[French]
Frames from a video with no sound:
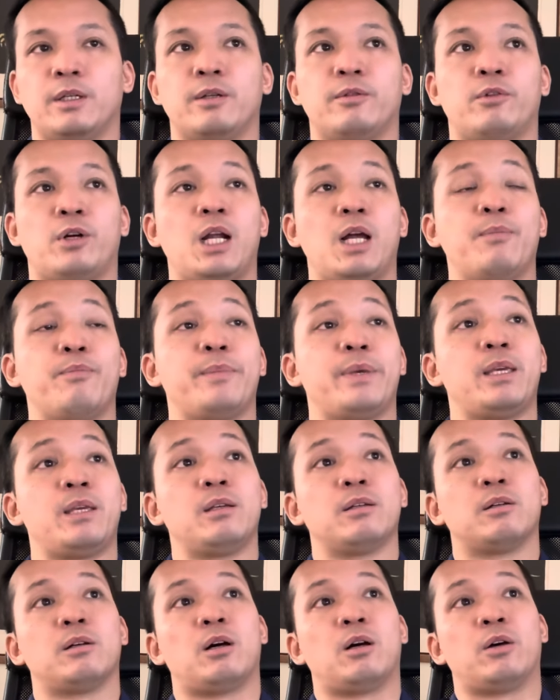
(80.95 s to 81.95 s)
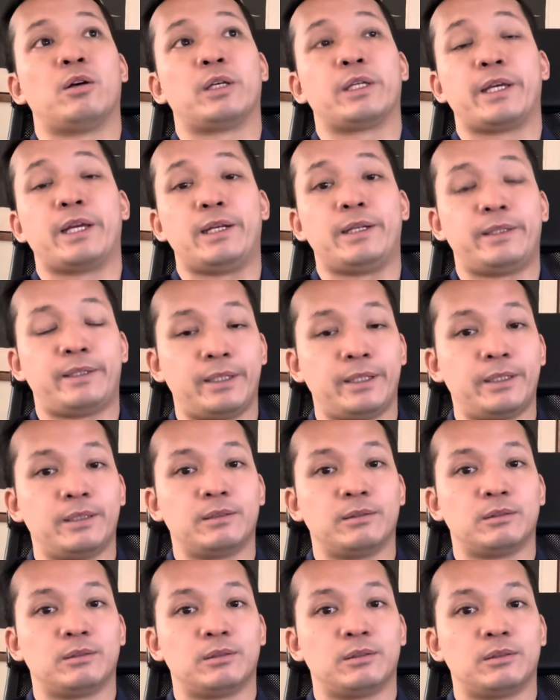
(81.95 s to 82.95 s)
Voilà, mais en
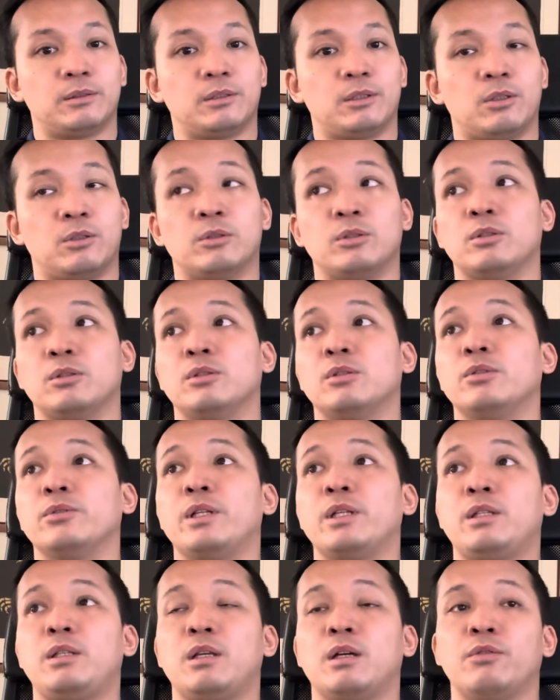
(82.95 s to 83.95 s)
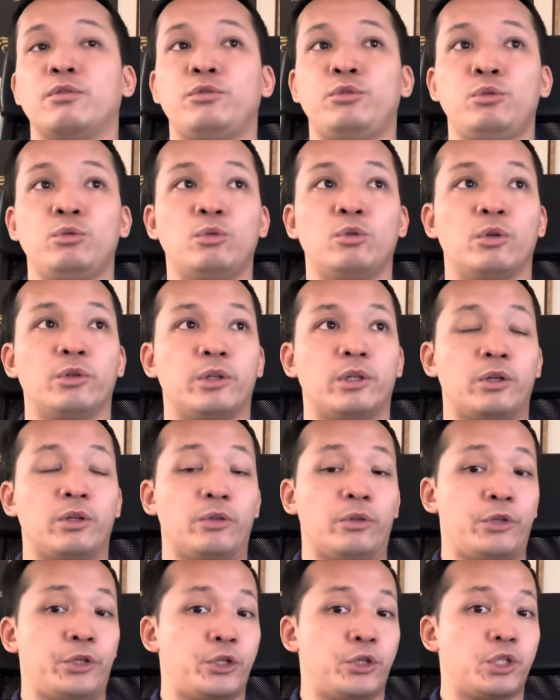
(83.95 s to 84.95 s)
réalité, on, on interview,
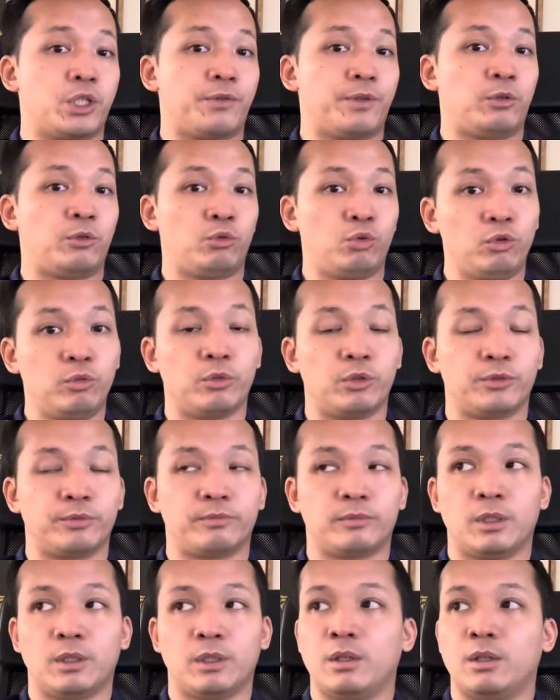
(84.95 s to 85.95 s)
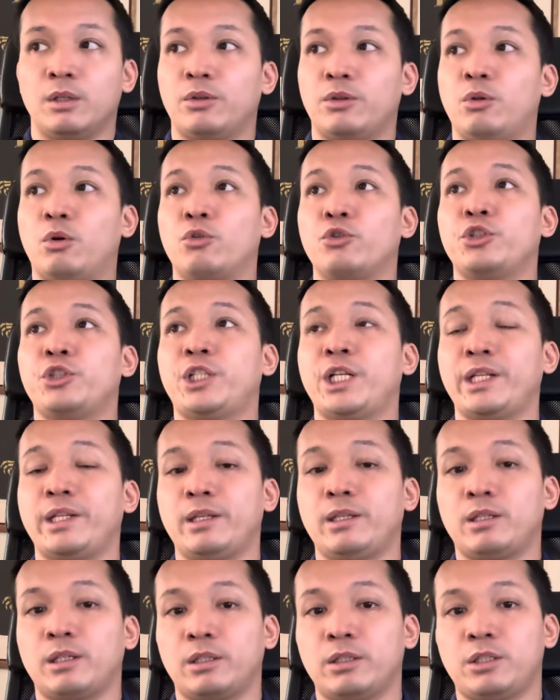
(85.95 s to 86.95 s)
on échange avec tout le monde. Donc j'ai
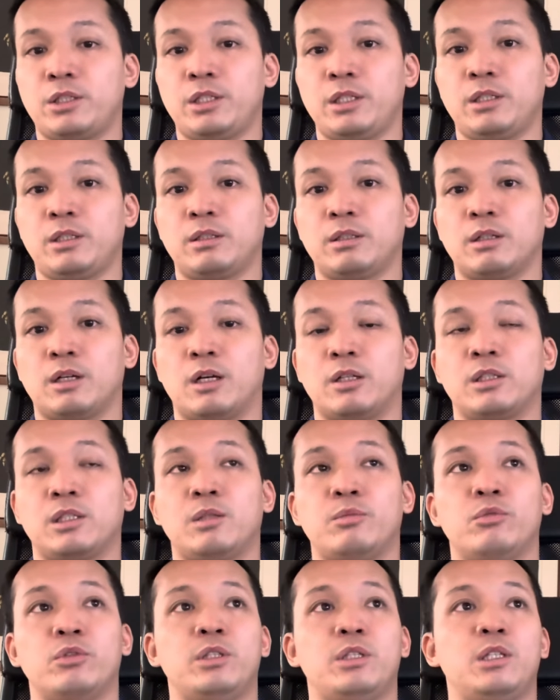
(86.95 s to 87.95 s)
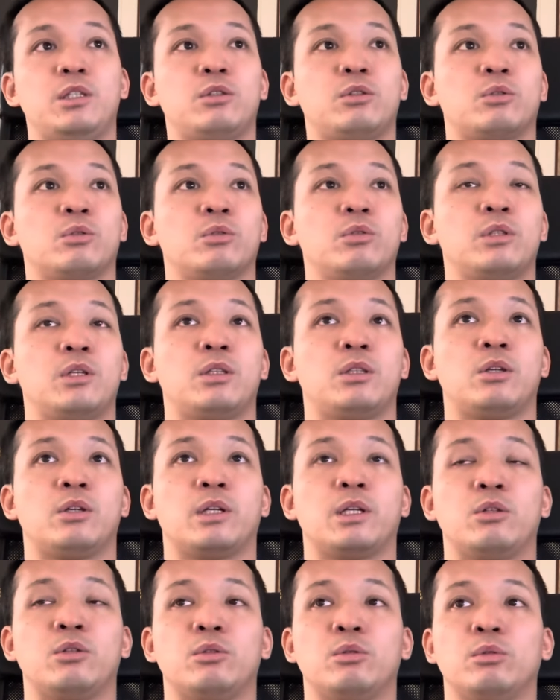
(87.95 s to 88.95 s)
des critiques hein, qui me disent que c'est un
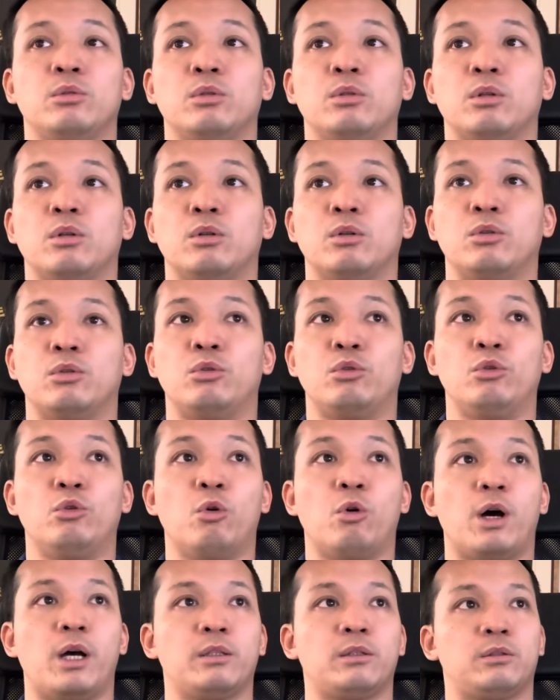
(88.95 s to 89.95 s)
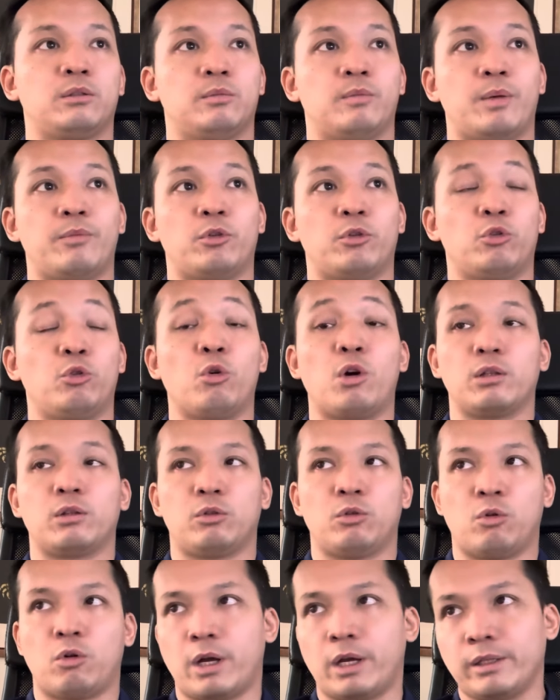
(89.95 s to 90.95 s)
réseau euh, de droite, même de
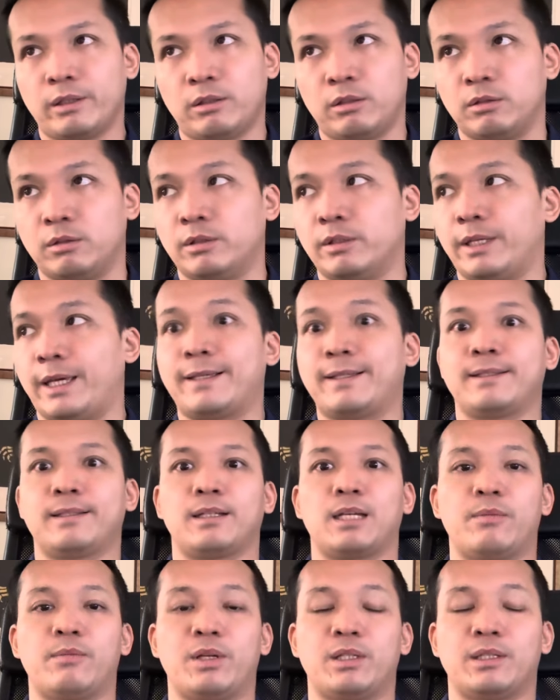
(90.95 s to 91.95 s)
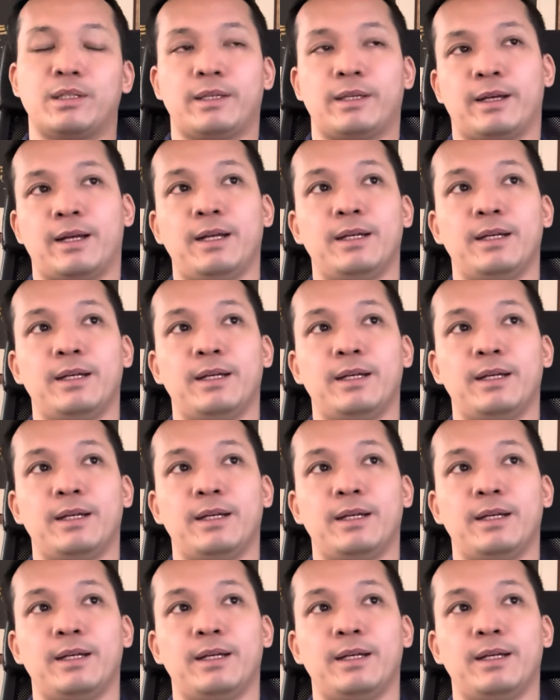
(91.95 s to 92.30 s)
droite-droite, euh, extrême, etc.